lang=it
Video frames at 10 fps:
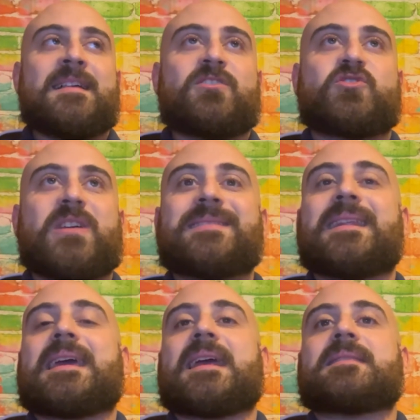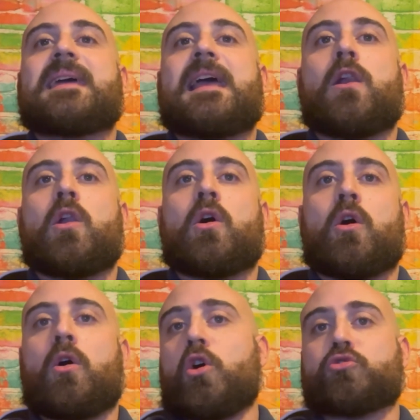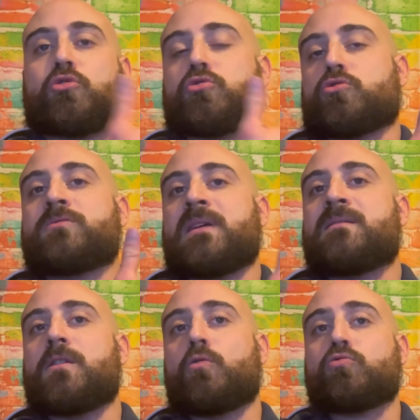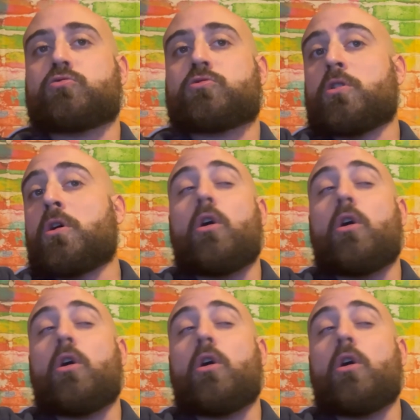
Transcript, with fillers: gente di cartello o sono scontenti di lusso